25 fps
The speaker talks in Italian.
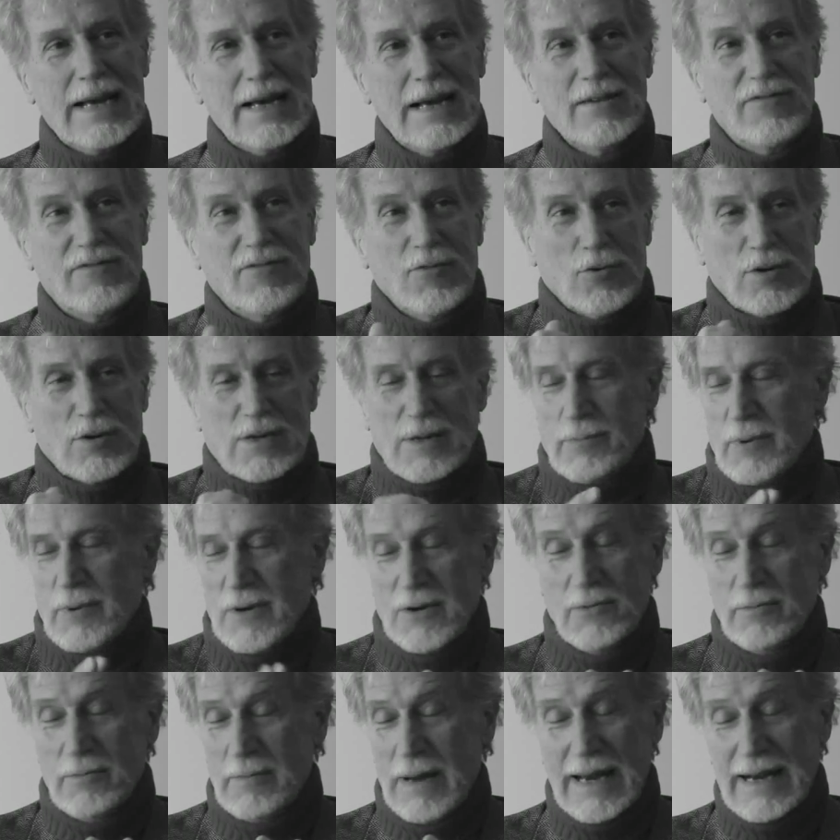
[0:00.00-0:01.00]
E forse
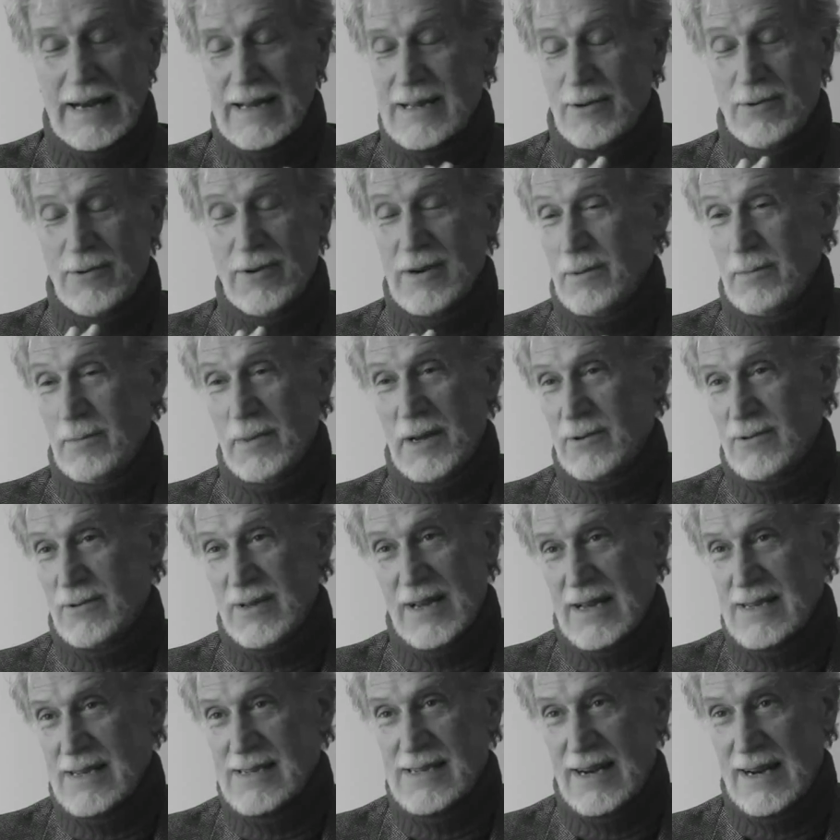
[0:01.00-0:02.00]
poi non meritano nemmeno
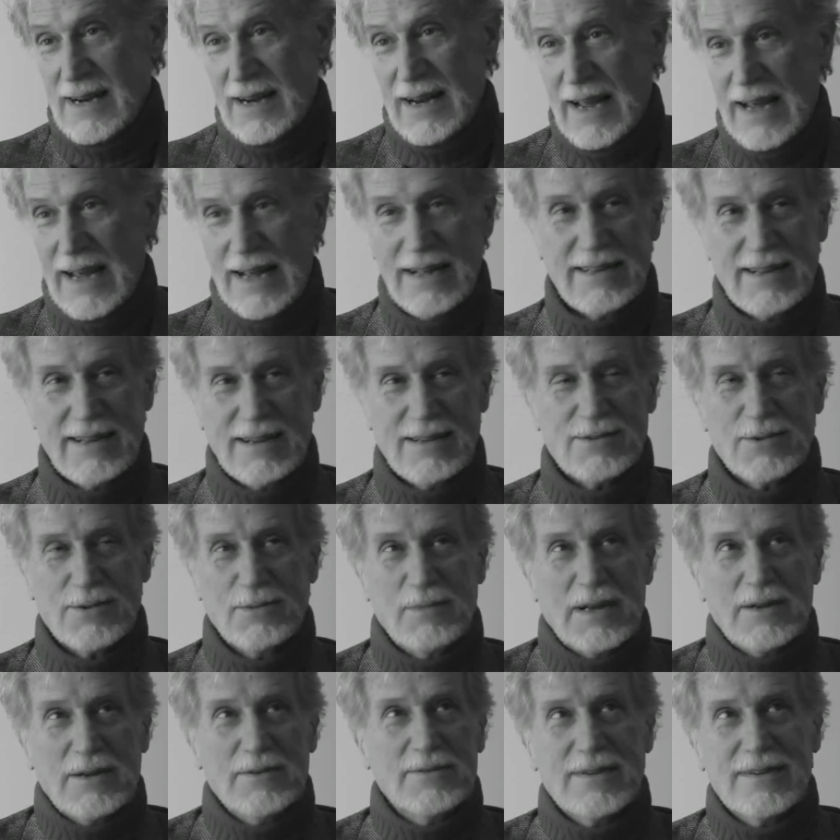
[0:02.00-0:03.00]
di essere lette,
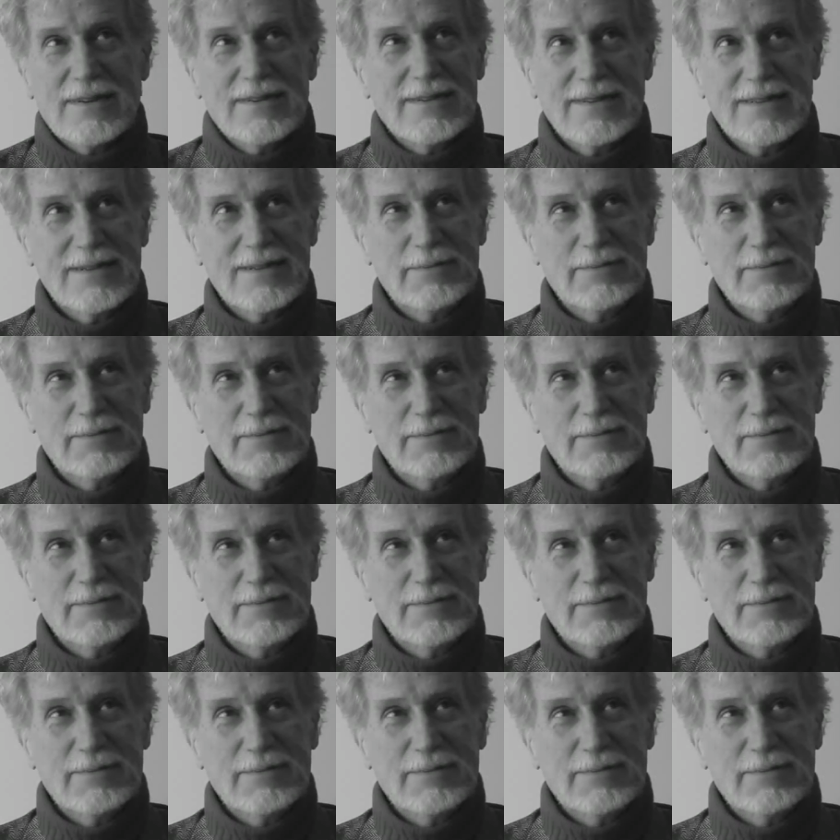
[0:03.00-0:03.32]
insomma. No.